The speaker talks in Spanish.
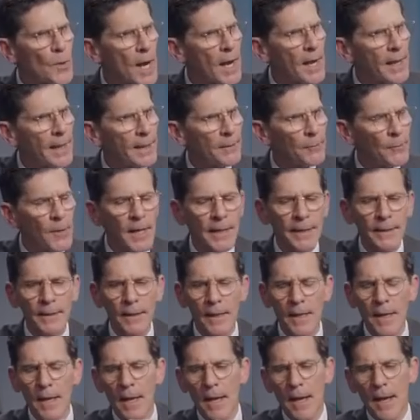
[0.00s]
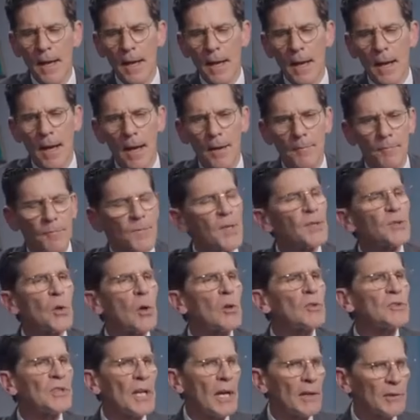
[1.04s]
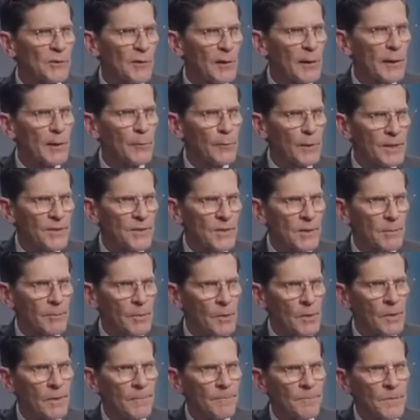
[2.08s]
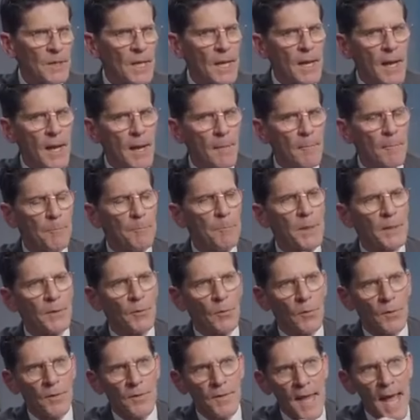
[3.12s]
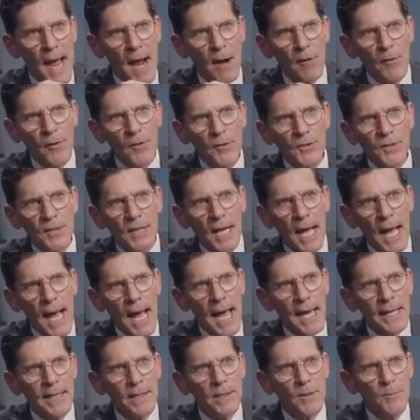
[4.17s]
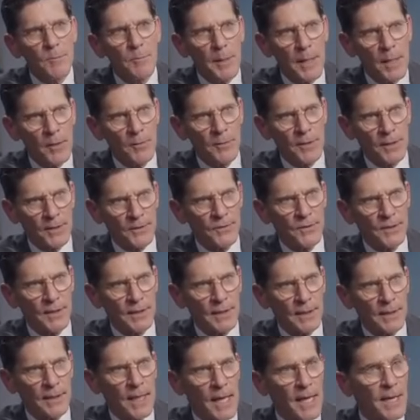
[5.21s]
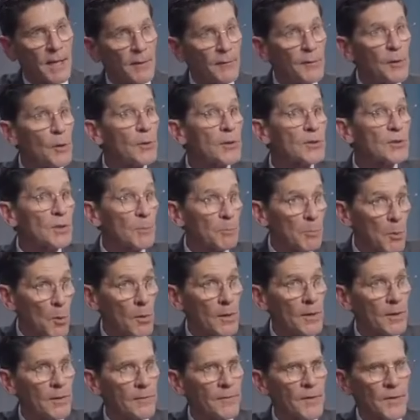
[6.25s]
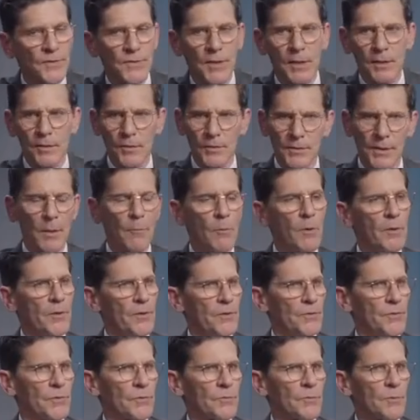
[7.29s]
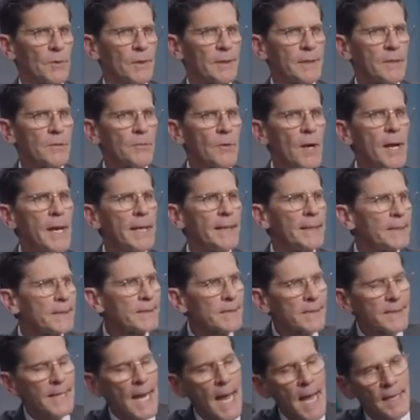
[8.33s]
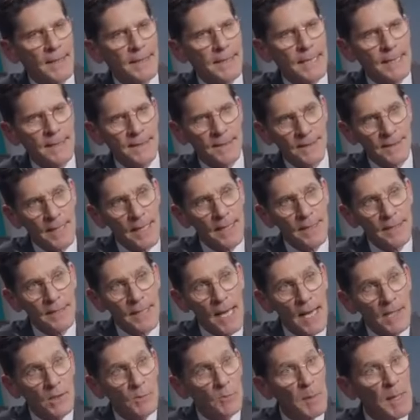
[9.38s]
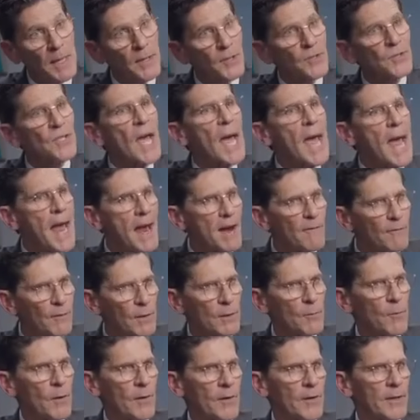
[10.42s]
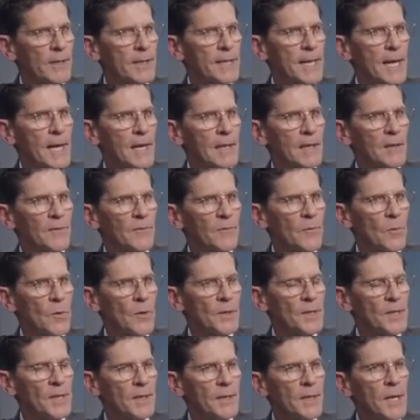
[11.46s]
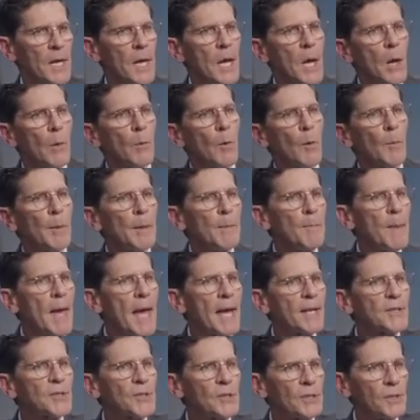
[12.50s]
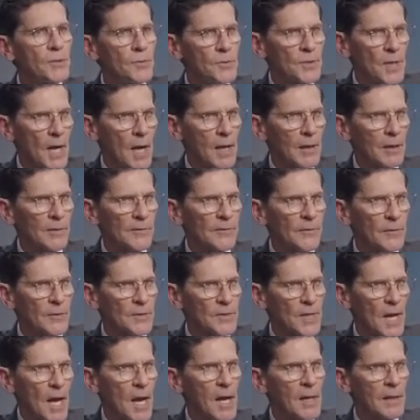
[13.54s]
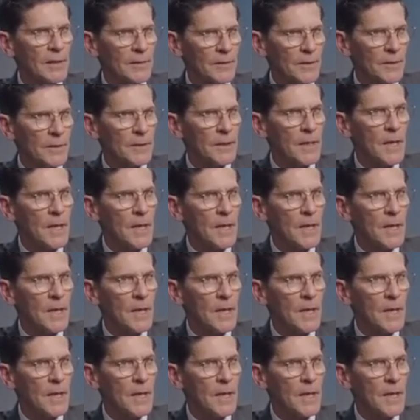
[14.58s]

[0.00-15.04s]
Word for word: Correcto, correcto. Todo esto suena muy razonable, pero ahora hay una bonificación adicional en esto. Y si apoyas esto dirás, bueno, esto es realmente genial. Los contribuyentes estatales en todas partes de California te igualarán dólar por